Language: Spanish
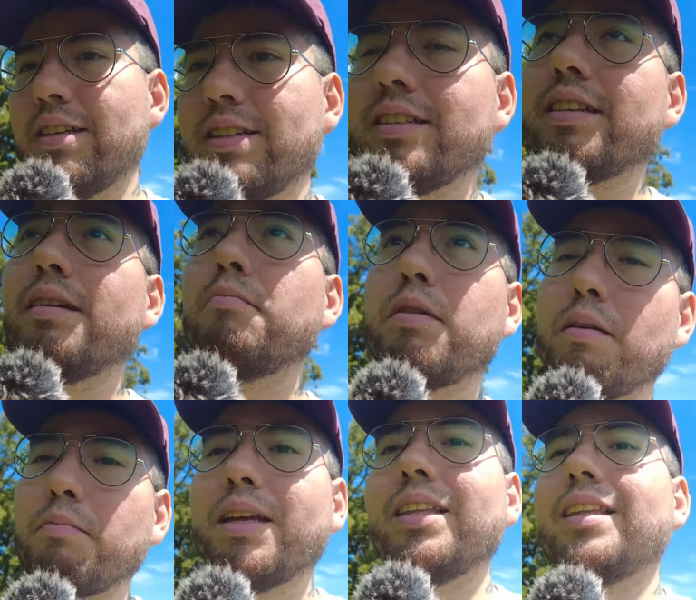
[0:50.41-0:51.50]

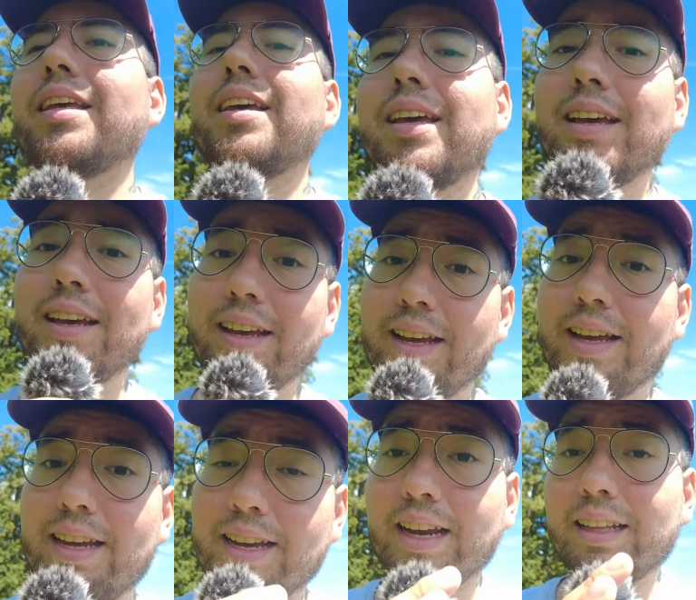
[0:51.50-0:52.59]
Simplemente
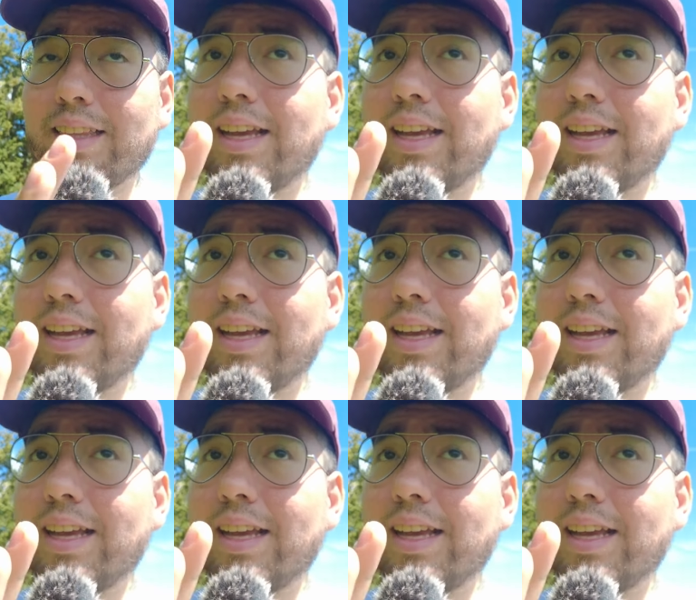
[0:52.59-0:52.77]
que